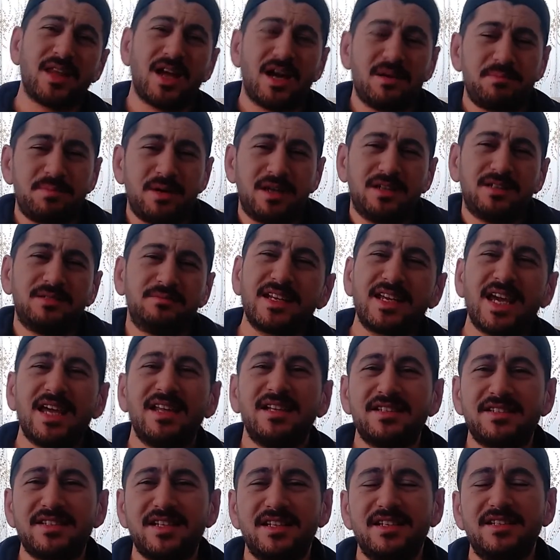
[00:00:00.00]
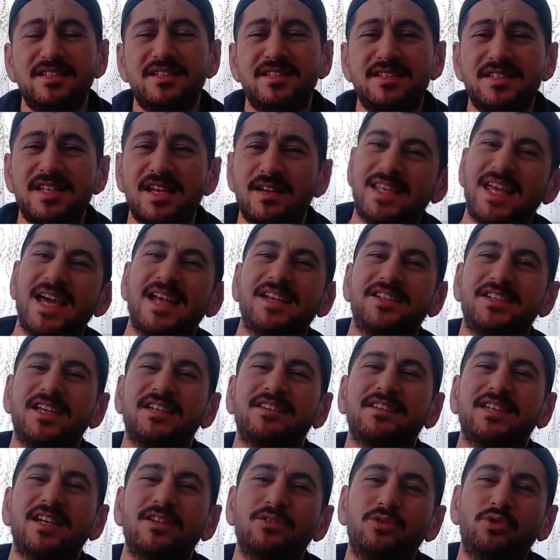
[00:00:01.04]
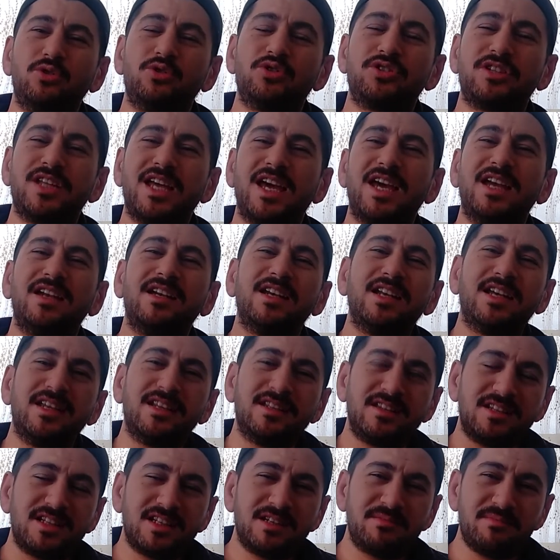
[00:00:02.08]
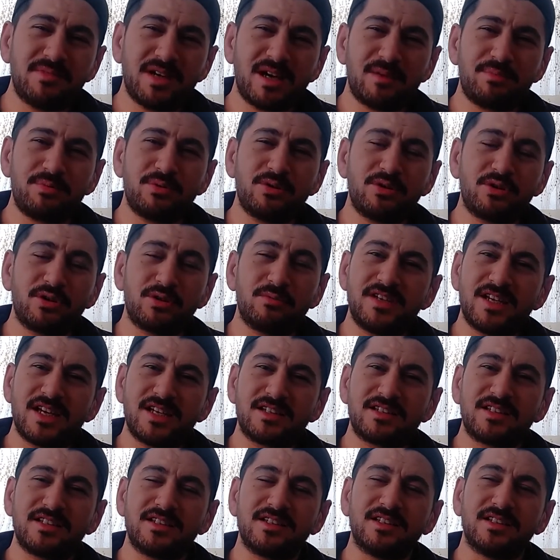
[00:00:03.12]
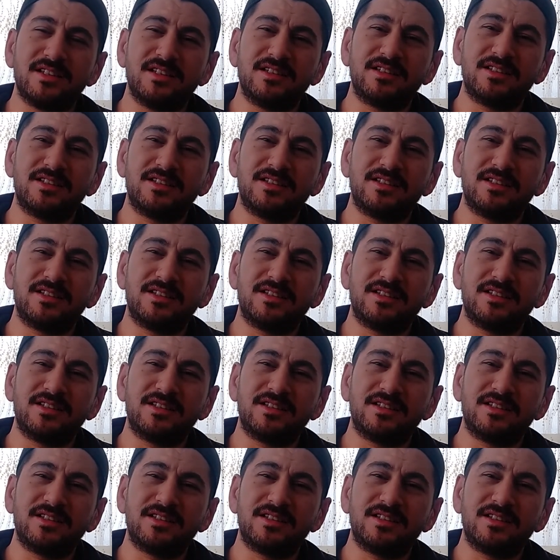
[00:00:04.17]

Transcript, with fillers: Ne yapalım? Gelirsiniz size gerçekten %50 indirim yapıyorum. Fiyatını